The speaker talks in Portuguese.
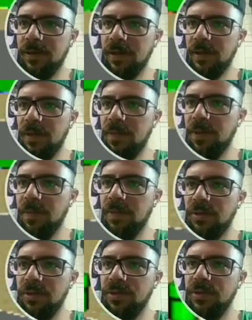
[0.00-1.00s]
Lembrando, pessoal, que
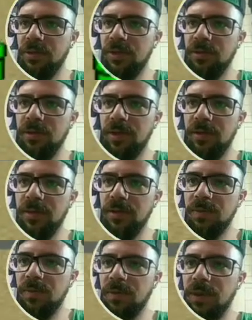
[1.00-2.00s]
esse joguinho tá no mesmo
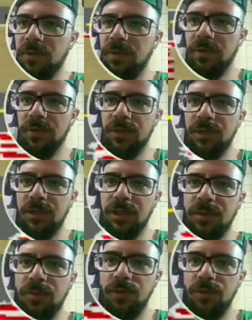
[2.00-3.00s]
emulador que eu deixei no
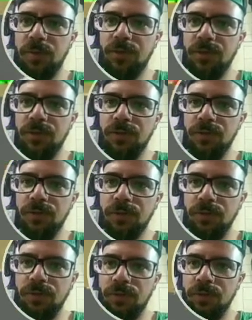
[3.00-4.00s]
último vídeo do,
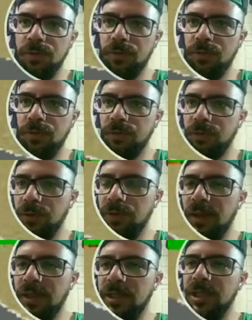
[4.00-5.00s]
do jogo do
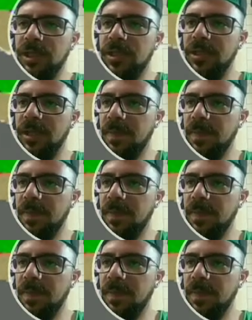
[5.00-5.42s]
Aladdin, tá?